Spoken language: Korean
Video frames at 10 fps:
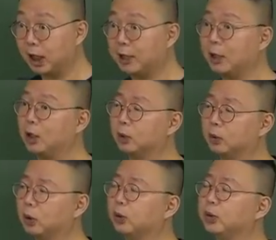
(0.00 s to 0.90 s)

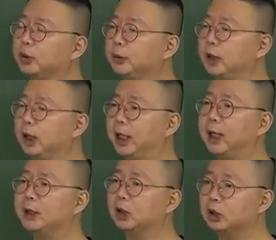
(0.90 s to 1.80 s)
안날로부터 90일 내에
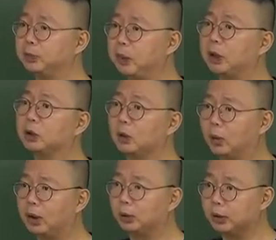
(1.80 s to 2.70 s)
행정 심판을
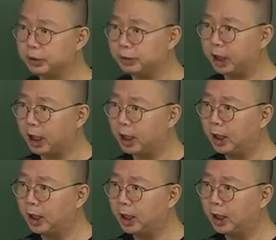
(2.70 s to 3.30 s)
청구할 수 있습니다.